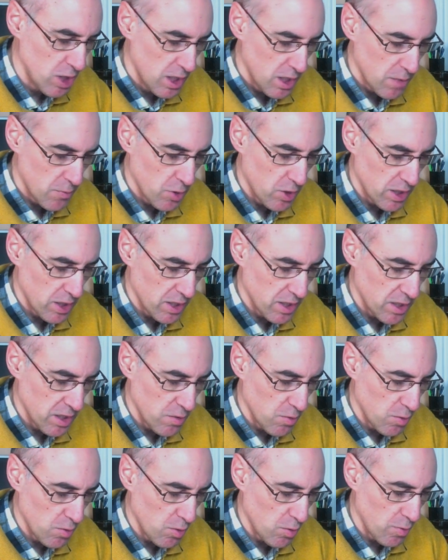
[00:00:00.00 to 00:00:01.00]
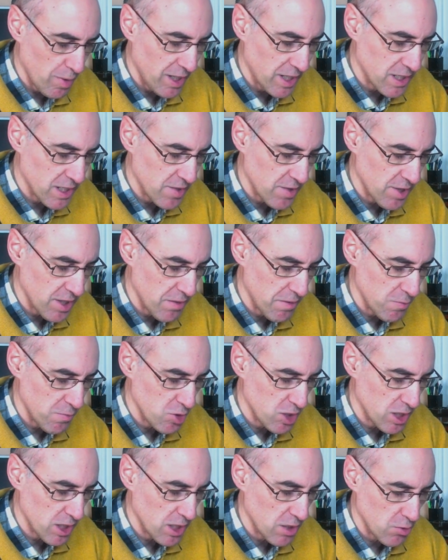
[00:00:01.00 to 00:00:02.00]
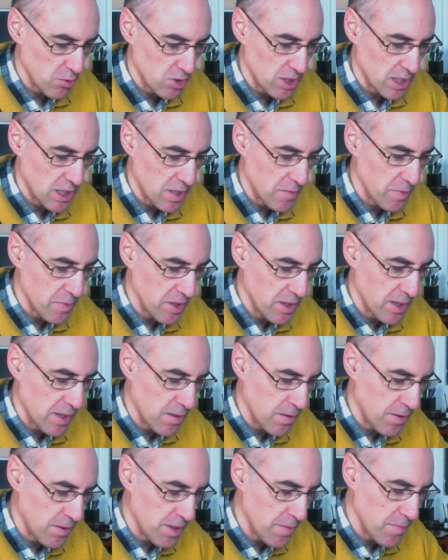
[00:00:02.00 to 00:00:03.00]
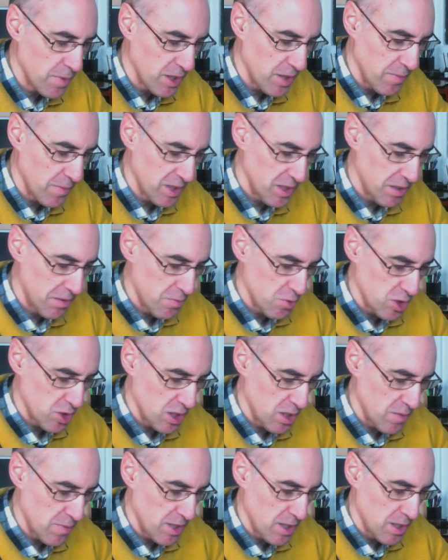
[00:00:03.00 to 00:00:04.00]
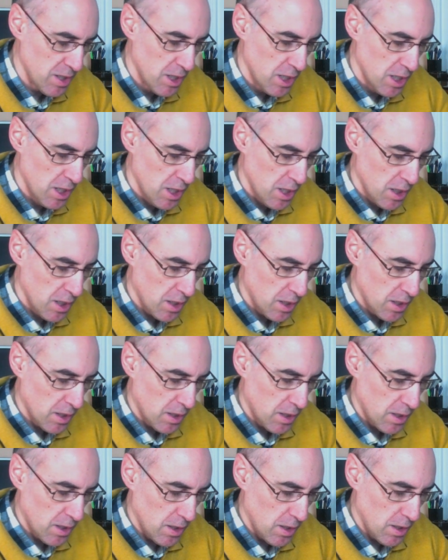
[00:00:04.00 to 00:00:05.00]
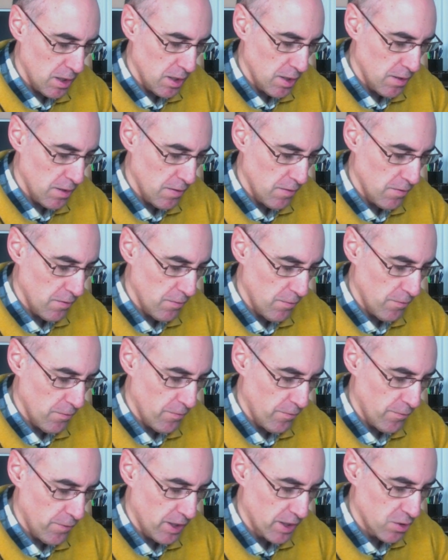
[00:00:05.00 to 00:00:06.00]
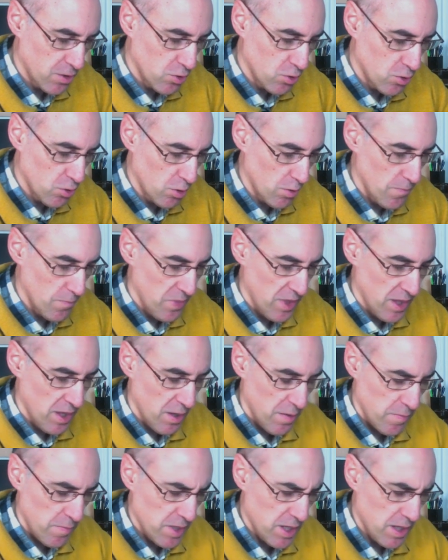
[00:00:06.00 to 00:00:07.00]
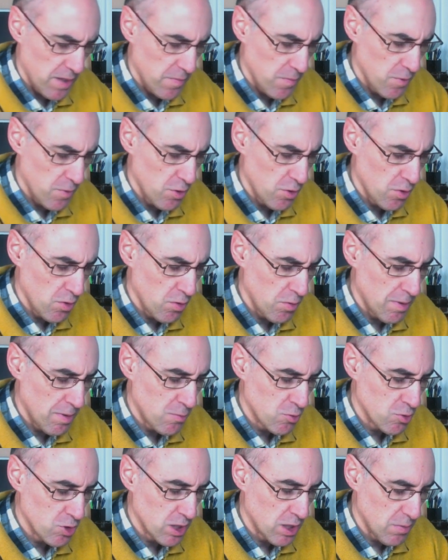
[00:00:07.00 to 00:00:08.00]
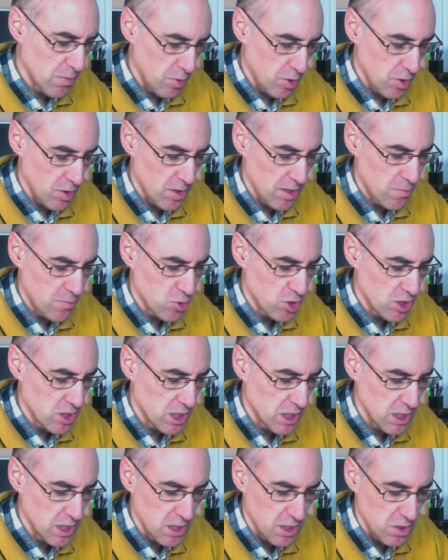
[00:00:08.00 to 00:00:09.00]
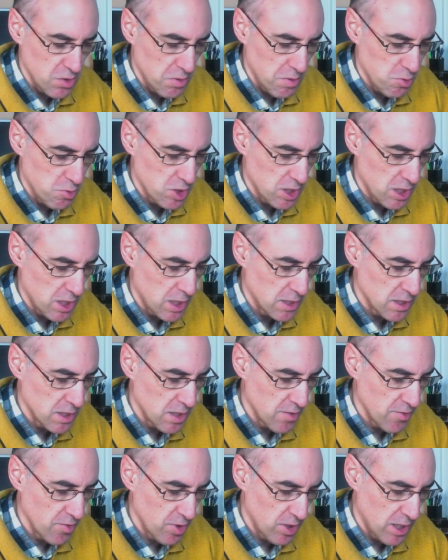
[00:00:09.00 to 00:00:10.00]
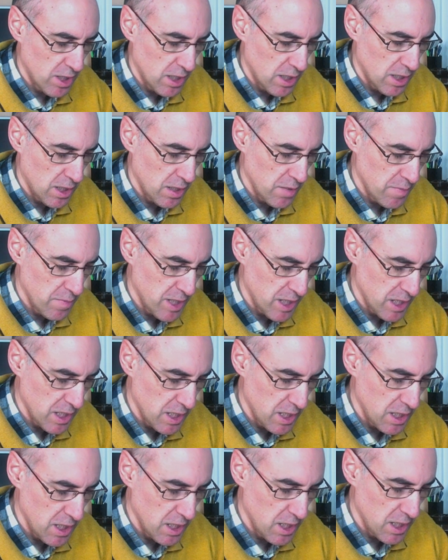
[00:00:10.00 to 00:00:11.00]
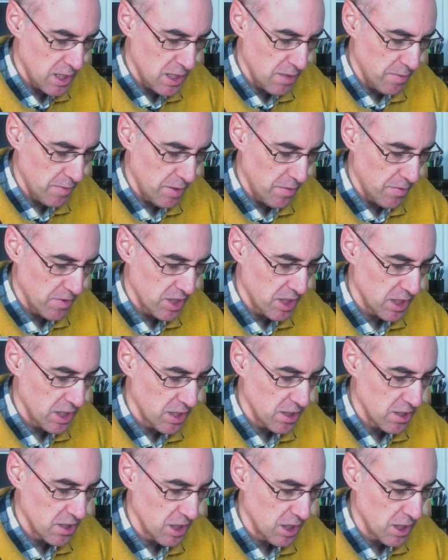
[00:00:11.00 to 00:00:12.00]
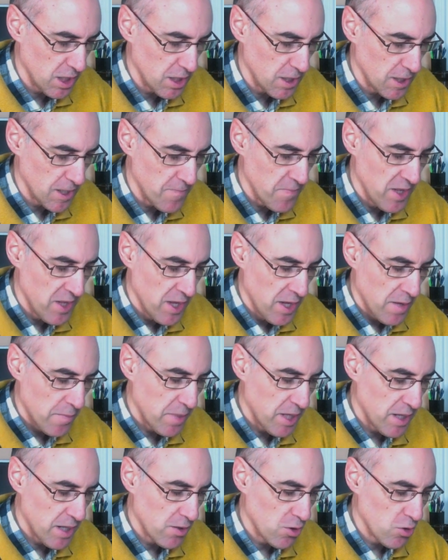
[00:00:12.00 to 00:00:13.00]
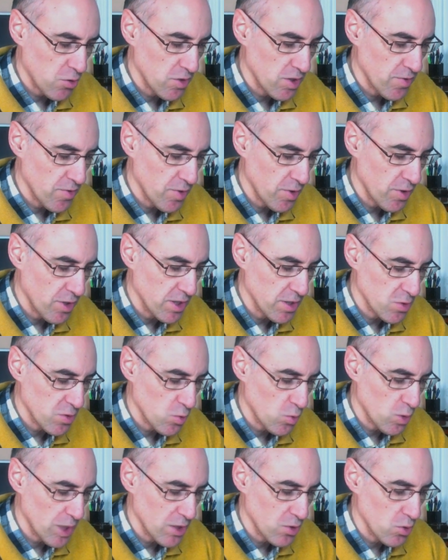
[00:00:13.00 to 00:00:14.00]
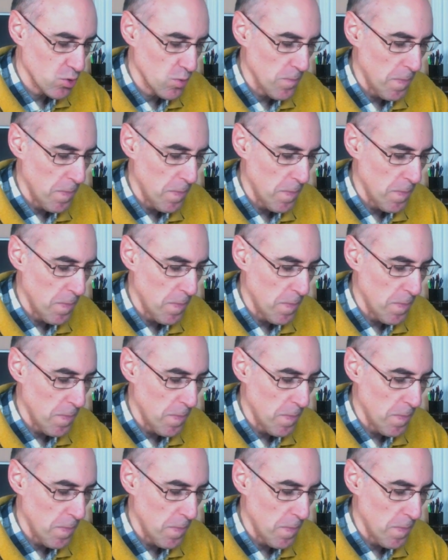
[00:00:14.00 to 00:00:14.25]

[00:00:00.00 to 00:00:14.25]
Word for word: bueno, aquí tenemos varias escenas, vamos a crear otra rápidamente, vamos a llamar Kale. Factor. Bien, no vamos a bueno, le damos a siguiente, no vamos a seleccionar imágenes ni nada. Bien, siguiente, siguiente. Bien, condiciones. Cuando